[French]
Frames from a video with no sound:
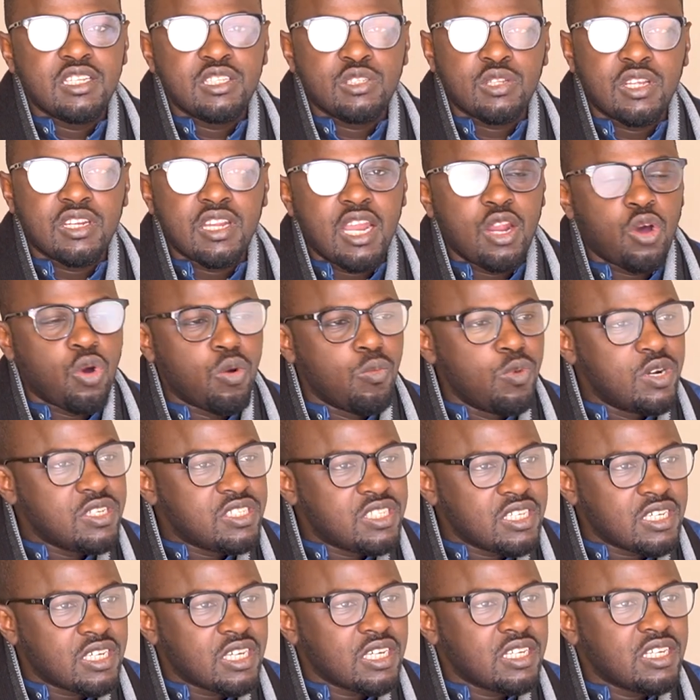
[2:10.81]
soit dans la
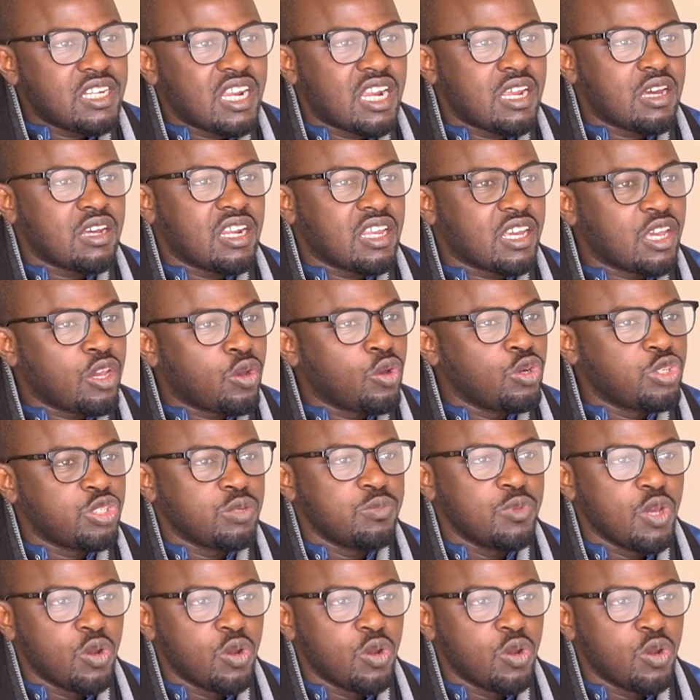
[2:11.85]
robotique, dans l'agriculture